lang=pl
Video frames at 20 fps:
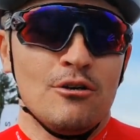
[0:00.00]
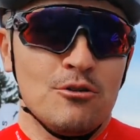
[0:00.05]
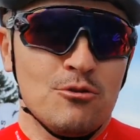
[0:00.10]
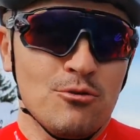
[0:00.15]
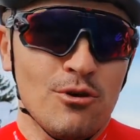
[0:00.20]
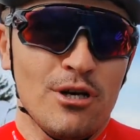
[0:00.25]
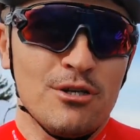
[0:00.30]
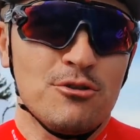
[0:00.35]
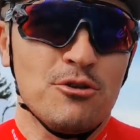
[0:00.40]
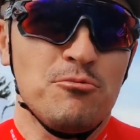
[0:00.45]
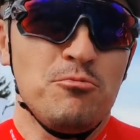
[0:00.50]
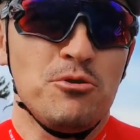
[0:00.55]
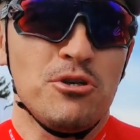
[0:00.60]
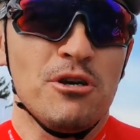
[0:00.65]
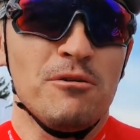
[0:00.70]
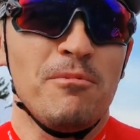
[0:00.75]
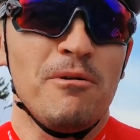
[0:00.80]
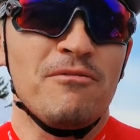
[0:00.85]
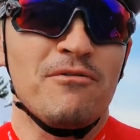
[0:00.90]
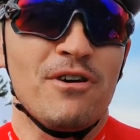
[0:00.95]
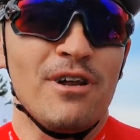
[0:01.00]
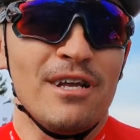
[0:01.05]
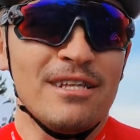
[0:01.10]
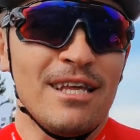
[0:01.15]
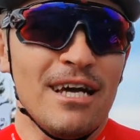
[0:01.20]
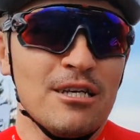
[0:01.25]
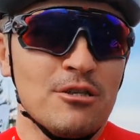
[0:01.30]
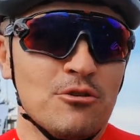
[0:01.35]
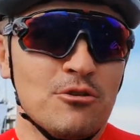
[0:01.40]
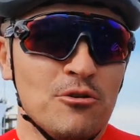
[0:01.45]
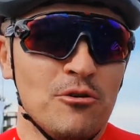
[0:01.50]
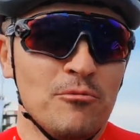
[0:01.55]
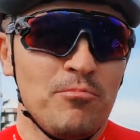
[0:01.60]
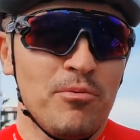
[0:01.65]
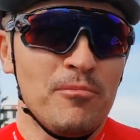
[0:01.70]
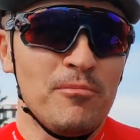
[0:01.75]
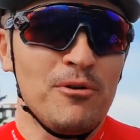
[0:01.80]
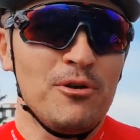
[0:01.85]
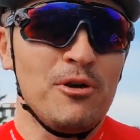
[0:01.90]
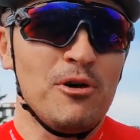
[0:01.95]
Słuchaj, coś mi się chyba w kalendarzu
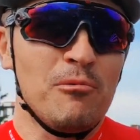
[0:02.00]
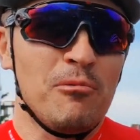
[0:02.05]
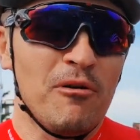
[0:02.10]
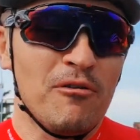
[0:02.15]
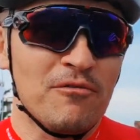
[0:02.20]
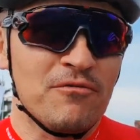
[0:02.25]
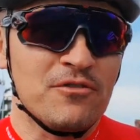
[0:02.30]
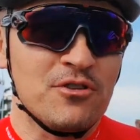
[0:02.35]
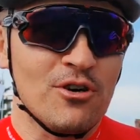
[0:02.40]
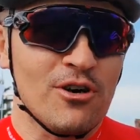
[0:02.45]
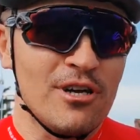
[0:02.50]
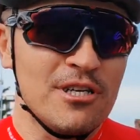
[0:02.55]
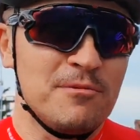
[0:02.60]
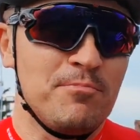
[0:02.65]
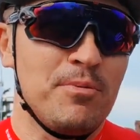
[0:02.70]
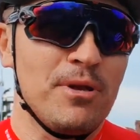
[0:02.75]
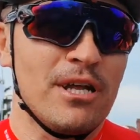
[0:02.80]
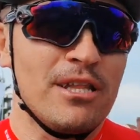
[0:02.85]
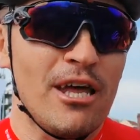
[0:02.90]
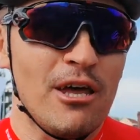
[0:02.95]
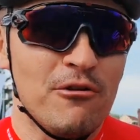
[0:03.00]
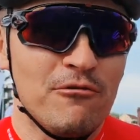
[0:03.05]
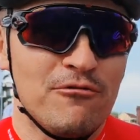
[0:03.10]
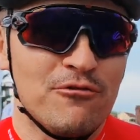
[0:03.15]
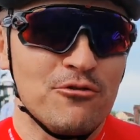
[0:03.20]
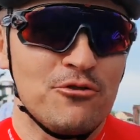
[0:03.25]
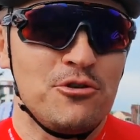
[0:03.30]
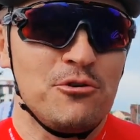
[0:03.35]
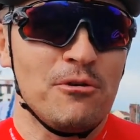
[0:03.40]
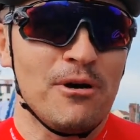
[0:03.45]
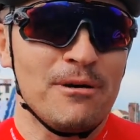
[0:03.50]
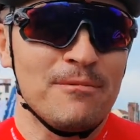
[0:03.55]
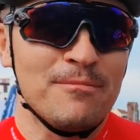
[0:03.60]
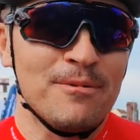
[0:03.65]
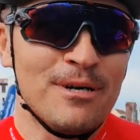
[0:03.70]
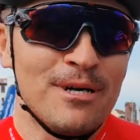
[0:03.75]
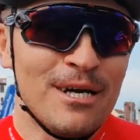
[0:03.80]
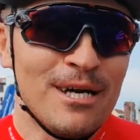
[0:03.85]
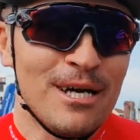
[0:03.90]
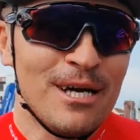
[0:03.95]
pomyliło, bo wczoraj z Pirenejów wróciłem.
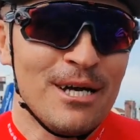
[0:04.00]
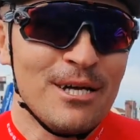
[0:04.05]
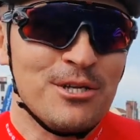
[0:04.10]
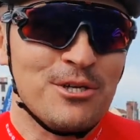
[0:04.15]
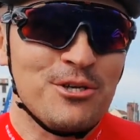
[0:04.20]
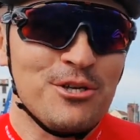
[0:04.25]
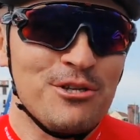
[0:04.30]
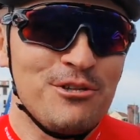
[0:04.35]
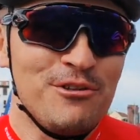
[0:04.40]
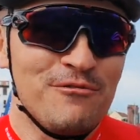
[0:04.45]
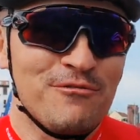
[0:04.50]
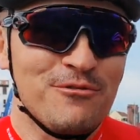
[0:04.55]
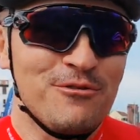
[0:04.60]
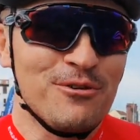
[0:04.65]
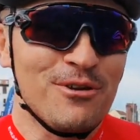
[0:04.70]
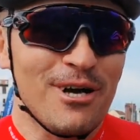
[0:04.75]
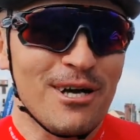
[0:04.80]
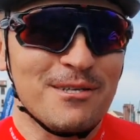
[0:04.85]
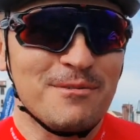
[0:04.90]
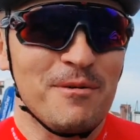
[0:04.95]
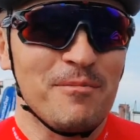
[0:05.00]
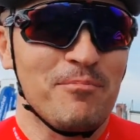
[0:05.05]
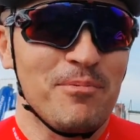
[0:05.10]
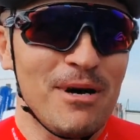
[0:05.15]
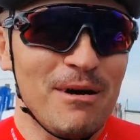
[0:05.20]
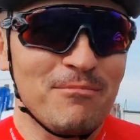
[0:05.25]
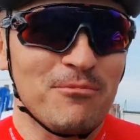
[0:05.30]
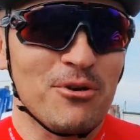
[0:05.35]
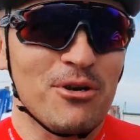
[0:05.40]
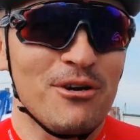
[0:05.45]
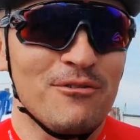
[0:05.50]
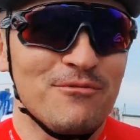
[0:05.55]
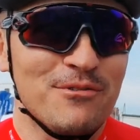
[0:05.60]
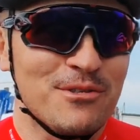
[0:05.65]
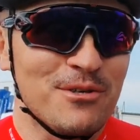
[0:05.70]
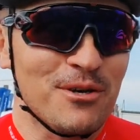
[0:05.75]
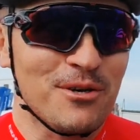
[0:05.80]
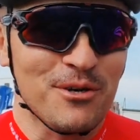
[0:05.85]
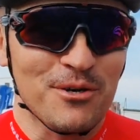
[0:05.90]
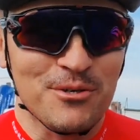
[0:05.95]
Trzy dni w górach złapałem trochę
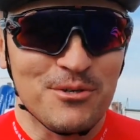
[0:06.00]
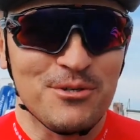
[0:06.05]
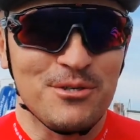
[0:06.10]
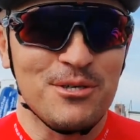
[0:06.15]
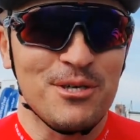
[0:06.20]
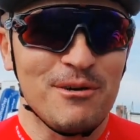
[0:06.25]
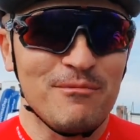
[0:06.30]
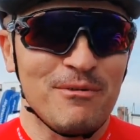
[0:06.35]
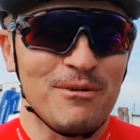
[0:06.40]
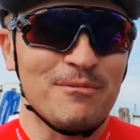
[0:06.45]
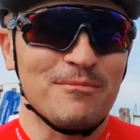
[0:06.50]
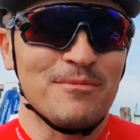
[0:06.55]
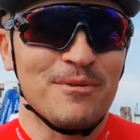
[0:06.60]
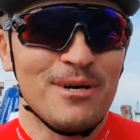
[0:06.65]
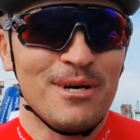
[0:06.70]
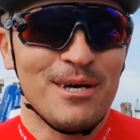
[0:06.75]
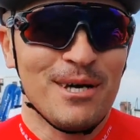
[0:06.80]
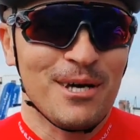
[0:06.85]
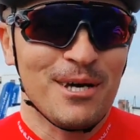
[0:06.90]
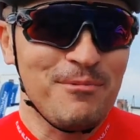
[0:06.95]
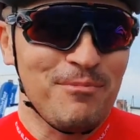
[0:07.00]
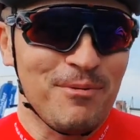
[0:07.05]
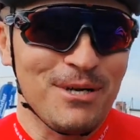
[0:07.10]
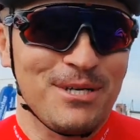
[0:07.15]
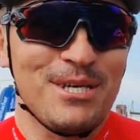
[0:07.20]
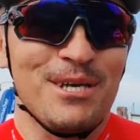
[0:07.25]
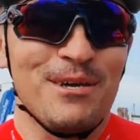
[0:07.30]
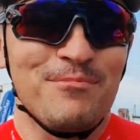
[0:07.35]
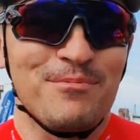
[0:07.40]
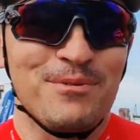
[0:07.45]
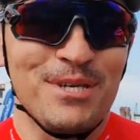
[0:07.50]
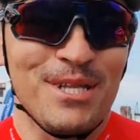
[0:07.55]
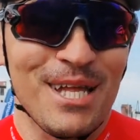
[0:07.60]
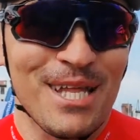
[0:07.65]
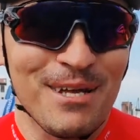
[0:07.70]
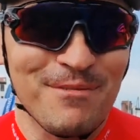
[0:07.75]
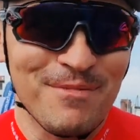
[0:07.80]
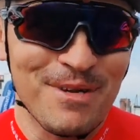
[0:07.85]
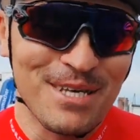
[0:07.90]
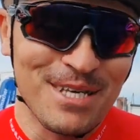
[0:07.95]
wysokości, nie wiem. Chyba się nie
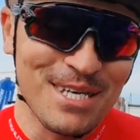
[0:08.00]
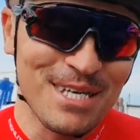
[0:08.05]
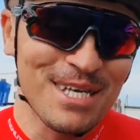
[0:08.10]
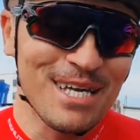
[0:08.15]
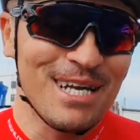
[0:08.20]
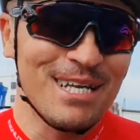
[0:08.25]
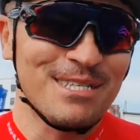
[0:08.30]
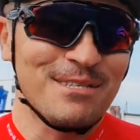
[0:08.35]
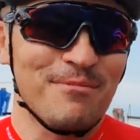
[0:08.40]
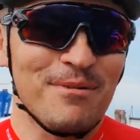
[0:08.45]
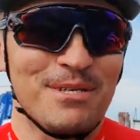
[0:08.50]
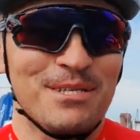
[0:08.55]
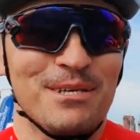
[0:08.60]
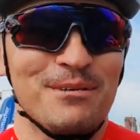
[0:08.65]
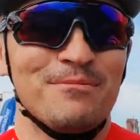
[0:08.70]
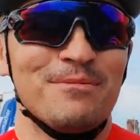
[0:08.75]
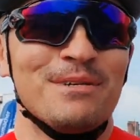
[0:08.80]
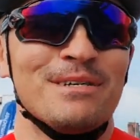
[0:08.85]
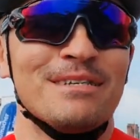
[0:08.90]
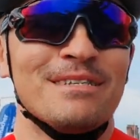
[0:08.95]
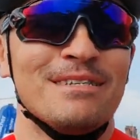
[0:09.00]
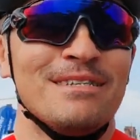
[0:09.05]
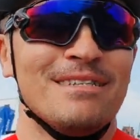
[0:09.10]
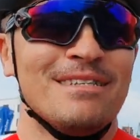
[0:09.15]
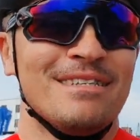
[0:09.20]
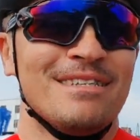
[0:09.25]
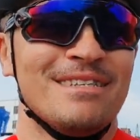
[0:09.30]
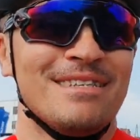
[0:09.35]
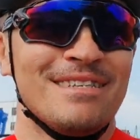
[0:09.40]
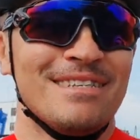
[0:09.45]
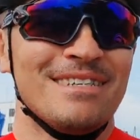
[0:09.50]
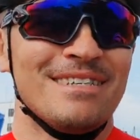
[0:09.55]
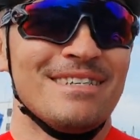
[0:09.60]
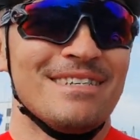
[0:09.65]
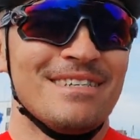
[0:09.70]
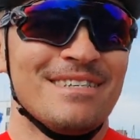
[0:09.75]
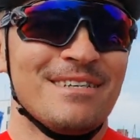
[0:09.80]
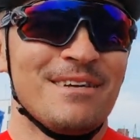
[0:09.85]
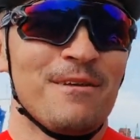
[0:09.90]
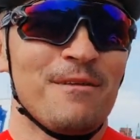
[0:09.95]
przyda na miękkini, ale zobaczymy. Ale wiesz, że
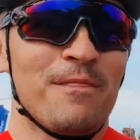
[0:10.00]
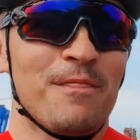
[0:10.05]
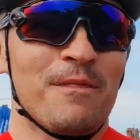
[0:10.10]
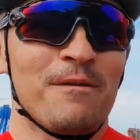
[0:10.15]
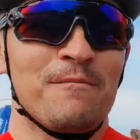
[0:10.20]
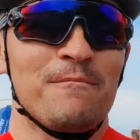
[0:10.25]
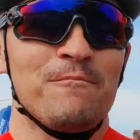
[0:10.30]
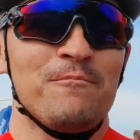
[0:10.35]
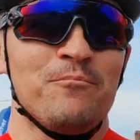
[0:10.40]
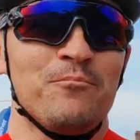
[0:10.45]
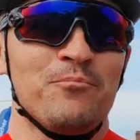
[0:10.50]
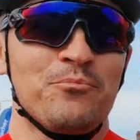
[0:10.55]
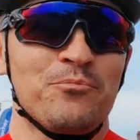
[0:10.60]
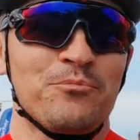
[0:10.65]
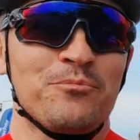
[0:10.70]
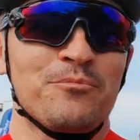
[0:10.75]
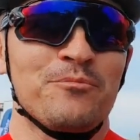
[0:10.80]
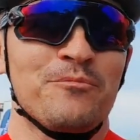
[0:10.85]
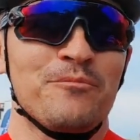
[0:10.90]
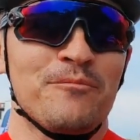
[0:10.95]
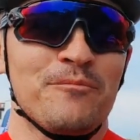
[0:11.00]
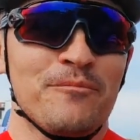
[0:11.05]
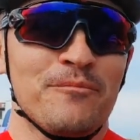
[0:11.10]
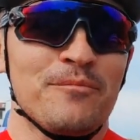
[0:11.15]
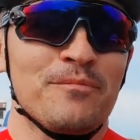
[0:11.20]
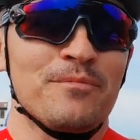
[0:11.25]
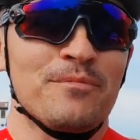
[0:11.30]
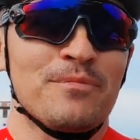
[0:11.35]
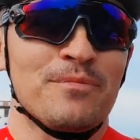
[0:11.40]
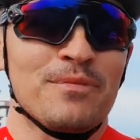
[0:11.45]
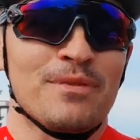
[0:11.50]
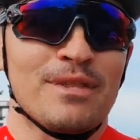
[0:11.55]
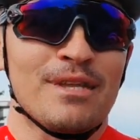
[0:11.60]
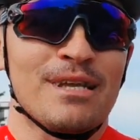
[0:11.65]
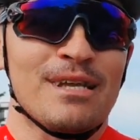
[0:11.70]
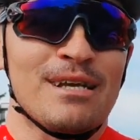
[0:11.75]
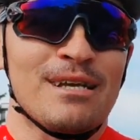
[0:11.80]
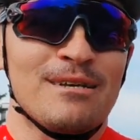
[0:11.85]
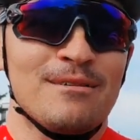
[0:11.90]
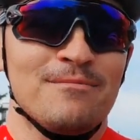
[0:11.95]
po zejściu z gór najlepsze jest pierwsze 5 dni,
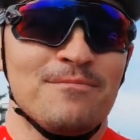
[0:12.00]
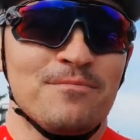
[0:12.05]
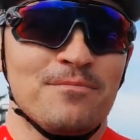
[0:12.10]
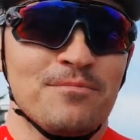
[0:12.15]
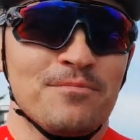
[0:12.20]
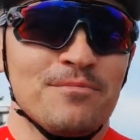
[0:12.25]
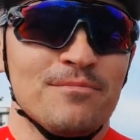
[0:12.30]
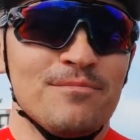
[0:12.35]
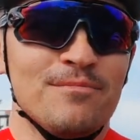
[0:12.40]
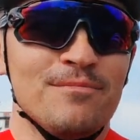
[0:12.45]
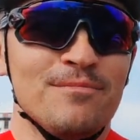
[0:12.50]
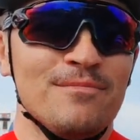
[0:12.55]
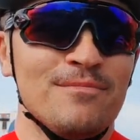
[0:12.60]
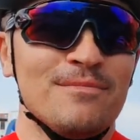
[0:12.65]
a później od 12.